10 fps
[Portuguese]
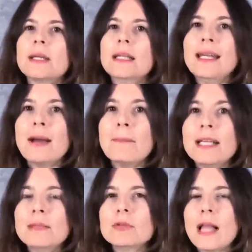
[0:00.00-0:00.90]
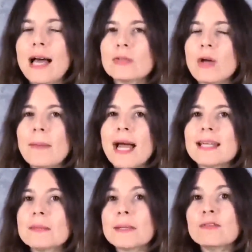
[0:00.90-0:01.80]
aprender a manipular a sua
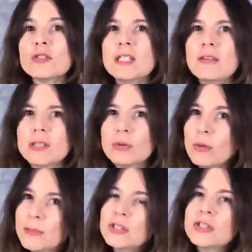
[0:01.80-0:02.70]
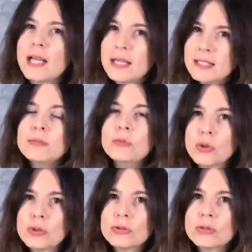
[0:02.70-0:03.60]
massa para você eventualmente chegar nesse
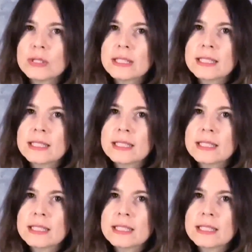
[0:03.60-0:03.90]
miolo,